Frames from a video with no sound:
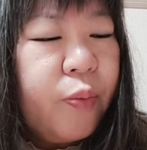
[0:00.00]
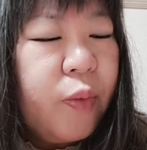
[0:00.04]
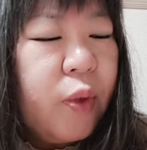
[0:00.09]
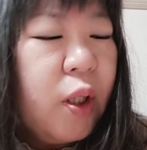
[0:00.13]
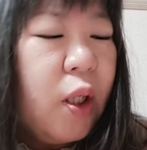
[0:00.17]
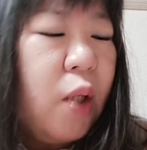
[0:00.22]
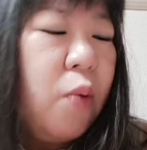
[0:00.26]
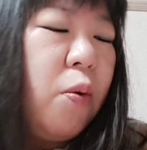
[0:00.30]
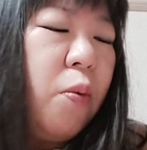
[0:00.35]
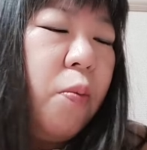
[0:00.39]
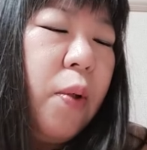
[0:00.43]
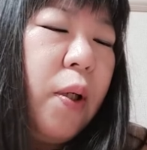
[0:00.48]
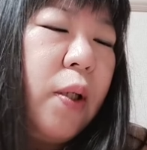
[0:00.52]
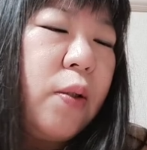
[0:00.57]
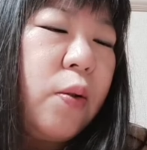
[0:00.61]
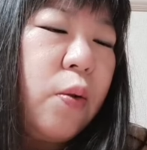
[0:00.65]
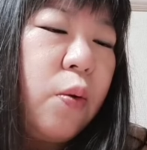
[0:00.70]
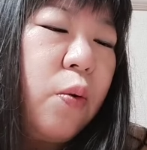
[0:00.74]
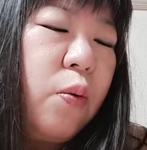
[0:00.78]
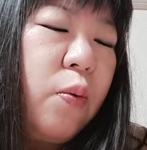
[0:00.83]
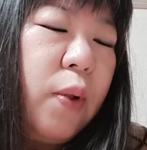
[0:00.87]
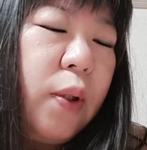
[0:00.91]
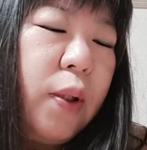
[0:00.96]
でもまあそ
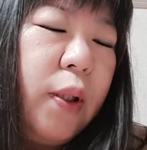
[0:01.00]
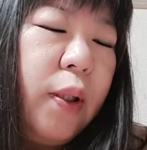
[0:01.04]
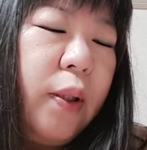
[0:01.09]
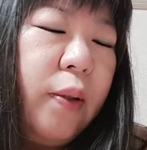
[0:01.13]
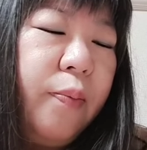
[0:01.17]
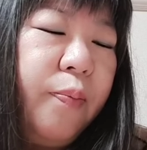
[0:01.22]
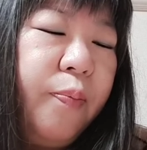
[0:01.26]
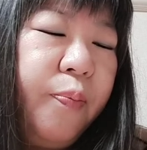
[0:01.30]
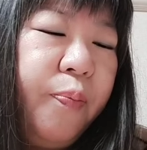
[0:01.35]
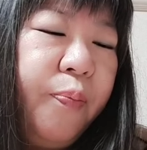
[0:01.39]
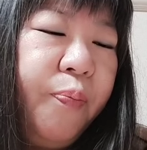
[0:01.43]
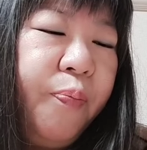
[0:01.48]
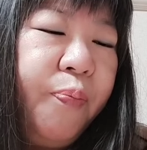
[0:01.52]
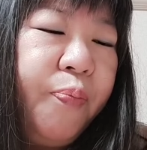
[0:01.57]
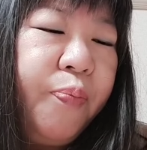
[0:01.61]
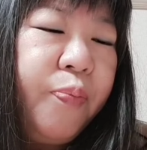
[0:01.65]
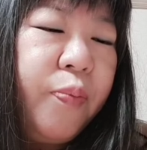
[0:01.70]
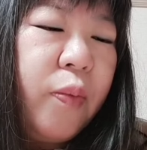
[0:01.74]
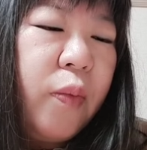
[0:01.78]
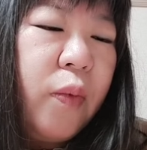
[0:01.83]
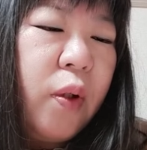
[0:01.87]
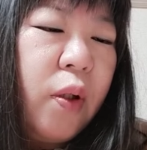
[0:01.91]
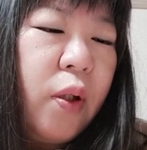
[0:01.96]
こはね、
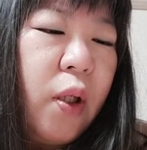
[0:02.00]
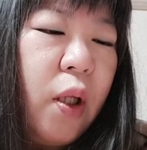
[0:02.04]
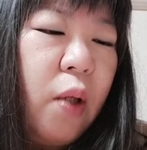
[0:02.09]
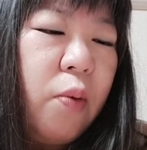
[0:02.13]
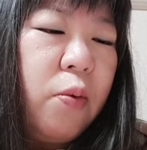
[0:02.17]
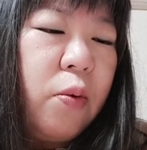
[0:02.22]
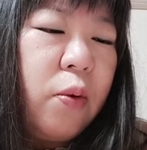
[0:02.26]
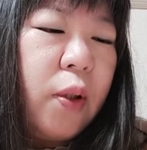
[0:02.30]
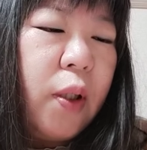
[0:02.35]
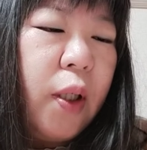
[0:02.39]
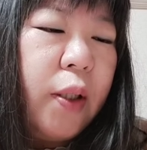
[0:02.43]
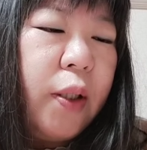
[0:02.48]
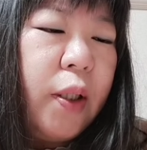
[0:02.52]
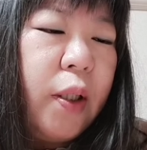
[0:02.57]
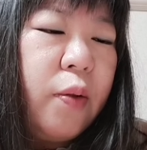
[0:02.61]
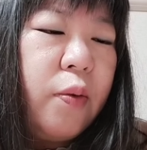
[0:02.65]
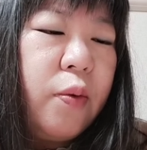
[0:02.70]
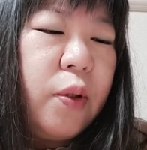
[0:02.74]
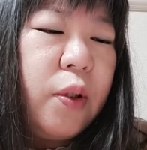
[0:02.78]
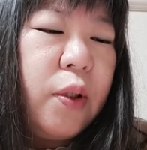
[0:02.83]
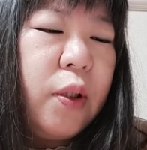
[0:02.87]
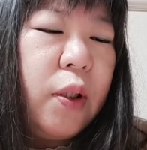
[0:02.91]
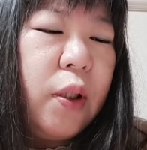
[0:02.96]
多分書いてるう
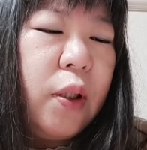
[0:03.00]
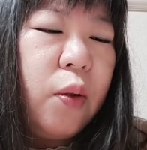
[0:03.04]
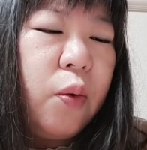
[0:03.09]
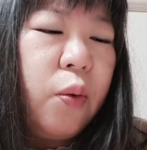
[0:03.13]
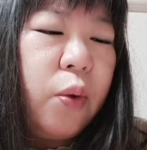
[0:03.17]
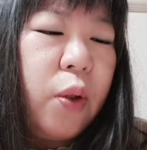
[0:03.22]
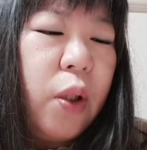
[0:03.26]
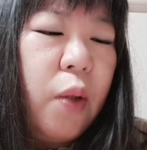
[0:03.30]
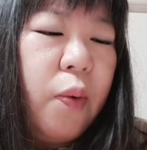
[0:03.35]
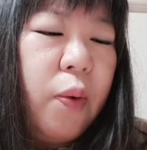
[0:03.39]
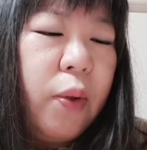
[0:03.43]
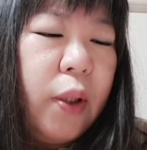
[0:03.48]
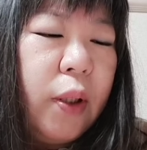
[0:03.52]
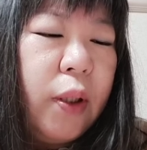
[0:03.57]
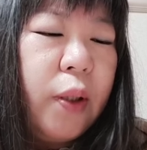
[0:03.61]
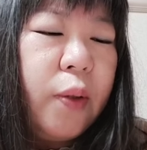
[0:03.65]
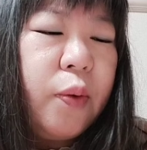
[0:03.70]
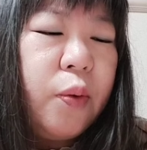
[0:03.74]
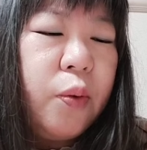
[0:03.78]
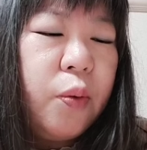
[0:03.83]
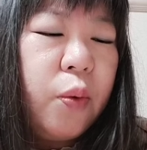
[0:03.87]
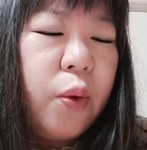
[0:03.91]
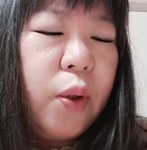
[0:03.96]
ちに答えは出て
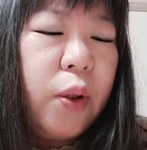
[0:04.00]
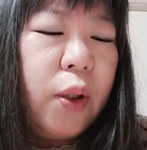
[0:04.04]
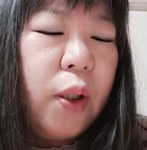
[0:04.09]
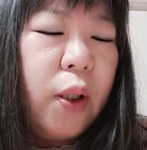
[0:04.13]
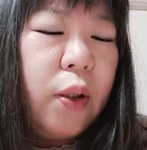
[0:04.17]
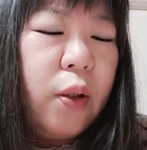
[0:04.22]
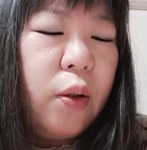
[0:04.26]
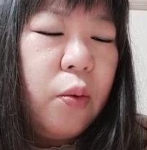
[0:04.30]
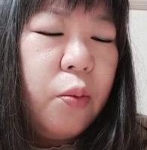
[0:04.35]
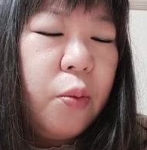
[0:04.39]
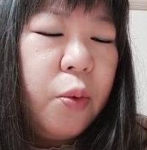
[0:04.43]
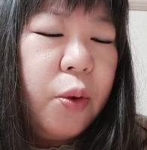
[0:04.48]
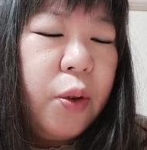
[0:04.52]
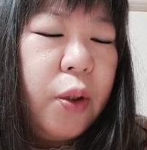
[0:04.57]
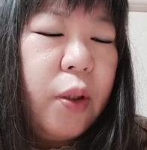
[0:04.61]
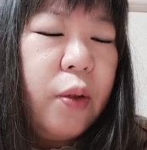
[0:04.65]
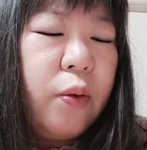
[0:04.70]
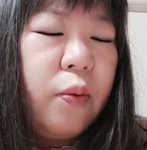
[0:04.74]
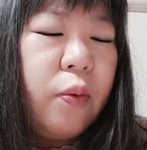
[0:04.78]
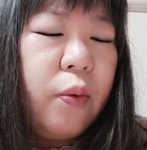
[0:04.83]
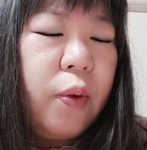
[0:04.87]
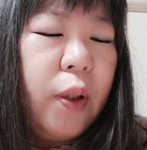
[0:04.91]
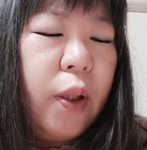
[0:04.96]
くるのかなって思ってる
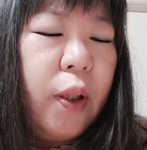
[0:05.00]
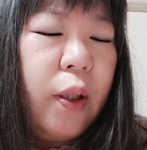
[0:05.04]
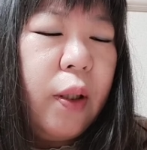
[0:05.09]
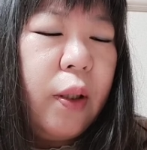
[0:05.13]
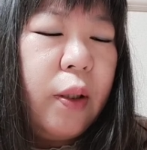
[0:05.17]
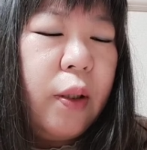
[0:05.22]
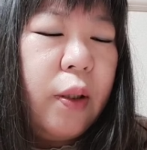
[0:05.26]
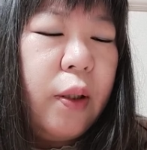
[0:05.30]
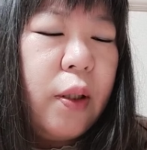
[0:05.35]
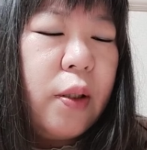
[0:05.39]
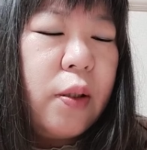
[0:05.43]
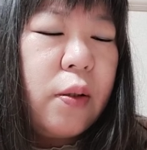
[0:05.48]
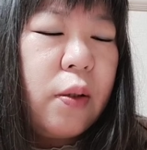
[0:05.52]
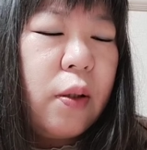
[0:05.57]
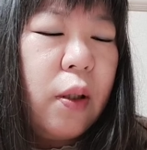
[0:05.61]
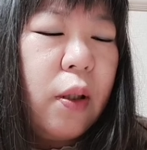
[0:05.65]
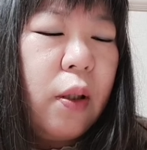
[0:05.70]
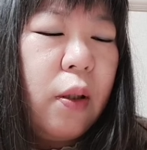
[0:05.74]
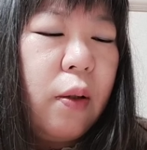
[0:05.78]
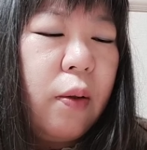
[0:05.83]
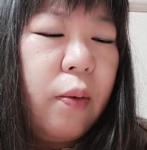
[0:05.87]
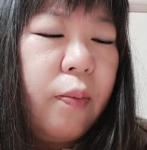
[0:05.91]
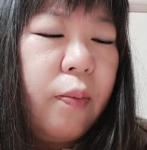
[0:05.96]
のでいいんですが、